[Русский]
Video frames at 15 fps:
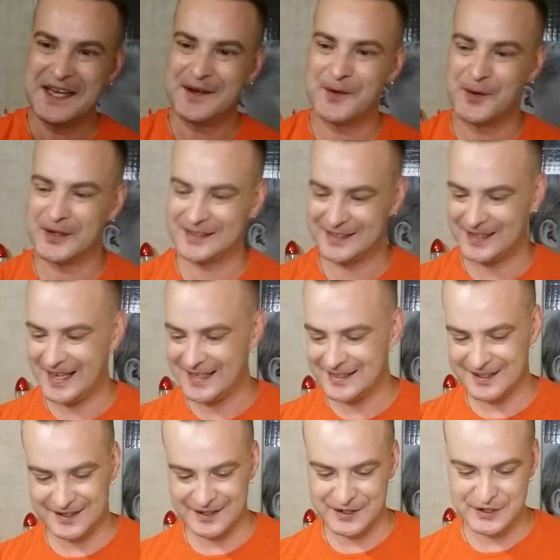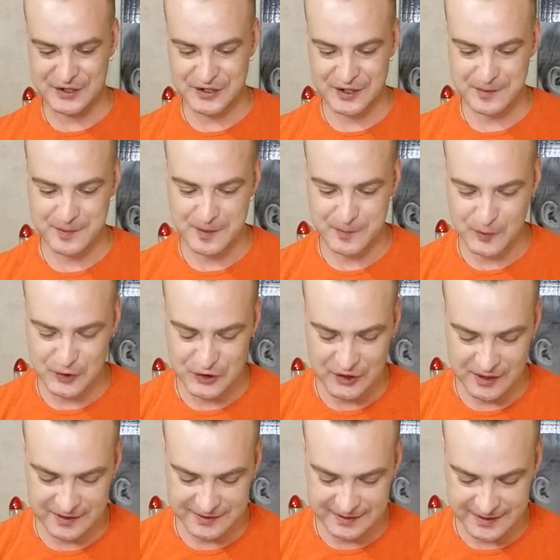Вот, это, конечно же, мне
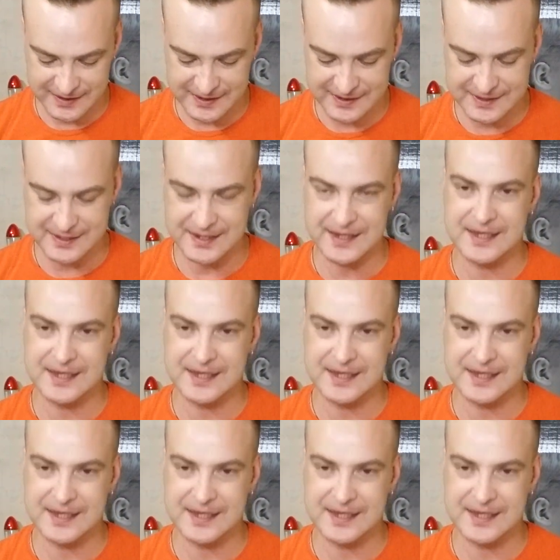можно открыть.